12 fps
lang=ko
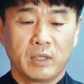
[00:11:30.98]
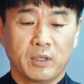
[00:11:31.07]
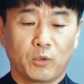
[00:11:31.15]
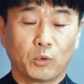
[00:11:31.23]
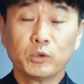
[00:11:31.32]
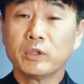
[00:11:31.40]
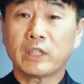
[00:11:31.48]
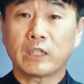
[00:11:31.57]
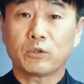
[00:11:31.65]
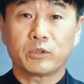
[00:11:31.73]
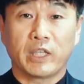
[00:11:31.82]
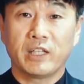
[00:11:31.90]
오늘
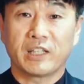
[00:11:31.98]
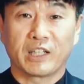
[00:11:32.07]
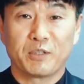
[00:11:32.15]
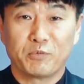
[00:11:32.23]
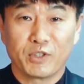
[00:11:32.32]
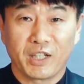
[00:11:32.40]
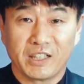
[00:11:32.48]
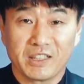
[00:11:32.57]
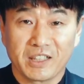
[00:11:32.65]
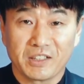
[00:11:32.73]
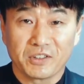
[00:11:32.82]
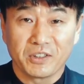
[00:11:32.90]
다르고 내일 다른 분이
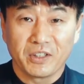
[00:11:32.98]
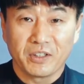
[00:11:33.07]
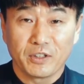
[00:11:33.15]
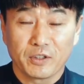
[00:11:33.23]
아니라는 거예요.